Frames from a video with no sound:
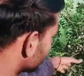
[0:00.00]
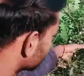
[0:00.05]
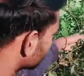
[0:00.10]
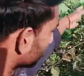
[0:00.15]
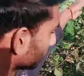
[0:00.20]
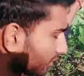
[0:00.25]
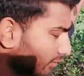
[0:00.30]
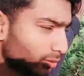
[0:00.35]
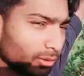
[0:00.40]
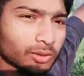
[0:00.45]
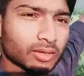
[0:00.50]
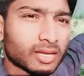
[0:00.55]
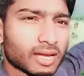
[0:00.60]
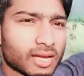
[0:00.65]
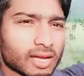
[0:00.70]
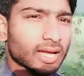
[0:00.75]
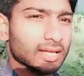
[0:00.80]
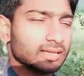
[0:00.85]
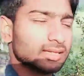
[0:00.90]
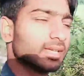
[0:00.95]
तोड़ तोड़ के
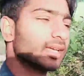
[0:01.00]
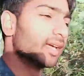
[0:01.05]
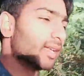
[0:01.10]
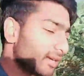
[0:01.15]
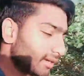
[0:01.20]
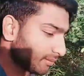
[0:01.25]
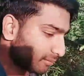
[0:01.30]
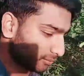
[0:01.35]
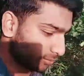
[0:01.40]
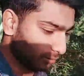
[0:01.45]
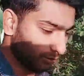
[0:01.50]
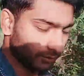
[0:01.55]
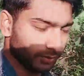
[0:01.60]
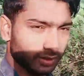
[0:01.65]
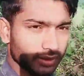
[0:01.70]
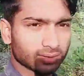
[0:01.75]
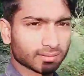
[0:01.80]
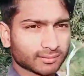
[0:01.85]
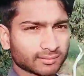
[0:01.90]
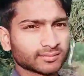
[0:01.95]
खाते हैं नींबू
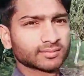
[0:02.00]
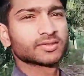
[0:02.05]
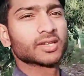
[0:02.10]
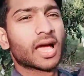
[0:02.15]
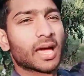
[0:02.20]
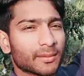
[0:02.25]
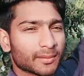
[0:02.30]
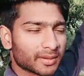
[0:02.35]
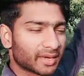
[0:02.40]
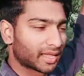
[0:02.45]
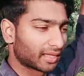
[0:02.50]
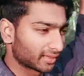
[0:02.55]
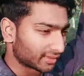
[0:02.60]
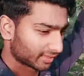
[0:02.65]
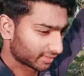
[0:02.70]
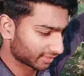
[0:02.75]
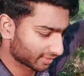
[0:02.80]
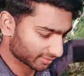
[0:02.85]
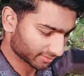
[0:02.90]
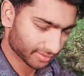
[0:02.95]
भी चाय में डालते
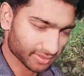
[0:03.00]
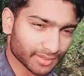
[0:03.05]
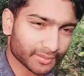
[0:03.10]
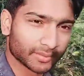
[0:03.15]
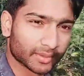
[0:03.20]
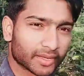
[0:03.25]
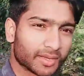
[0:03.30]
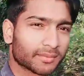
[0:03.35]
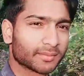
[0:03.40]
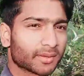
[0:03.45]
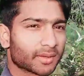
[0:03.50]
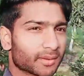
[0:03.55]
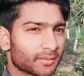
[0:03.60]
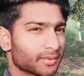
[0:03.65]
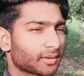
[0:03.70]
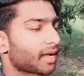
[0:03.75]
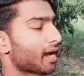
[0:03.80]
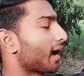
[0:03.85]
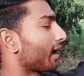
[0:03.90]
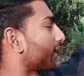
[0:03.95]
हैं कभी कभी कभी कभी
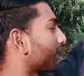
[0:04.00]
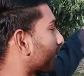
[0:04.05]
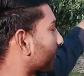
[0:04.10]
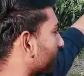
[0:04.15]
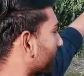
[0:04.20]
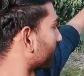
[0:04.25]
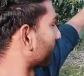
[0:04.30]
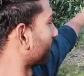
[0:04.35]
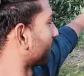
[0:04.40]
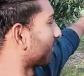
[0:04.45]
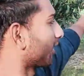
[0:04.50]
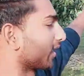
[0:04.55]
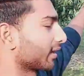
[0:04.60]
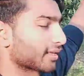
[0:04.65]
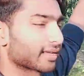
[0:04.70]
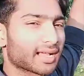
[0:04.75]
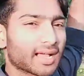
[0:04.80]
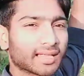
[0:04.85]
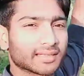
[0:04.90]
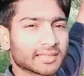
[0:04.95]
खाना में भी डाल
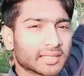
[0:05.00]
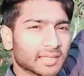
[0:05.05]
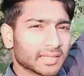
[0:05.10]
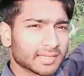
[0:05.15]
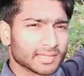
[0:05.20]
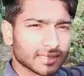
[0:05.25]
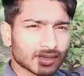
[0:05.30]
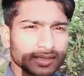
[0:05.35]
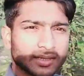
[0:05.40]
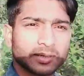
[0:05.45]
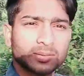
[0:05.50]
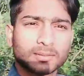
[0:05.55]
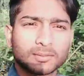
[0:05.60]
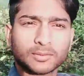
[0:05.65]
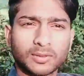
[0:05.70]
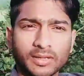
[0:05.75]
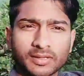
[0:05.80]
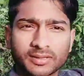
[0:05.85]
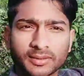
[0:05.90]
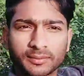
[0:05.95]
के खाते हैं
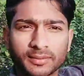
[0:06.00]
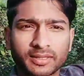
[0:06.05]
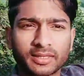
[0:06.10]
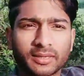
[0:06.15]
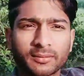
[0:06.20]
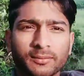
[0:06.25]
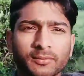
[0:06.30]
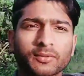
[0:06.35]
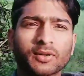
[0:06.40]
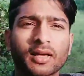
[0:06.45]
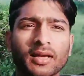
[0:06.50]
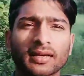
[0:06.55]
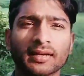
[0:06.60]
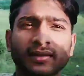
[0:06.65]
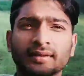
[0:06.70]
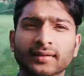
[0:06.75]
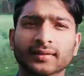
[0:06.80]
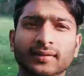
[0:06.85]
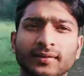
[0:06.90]
पूरा ये सब देखिए पूरा है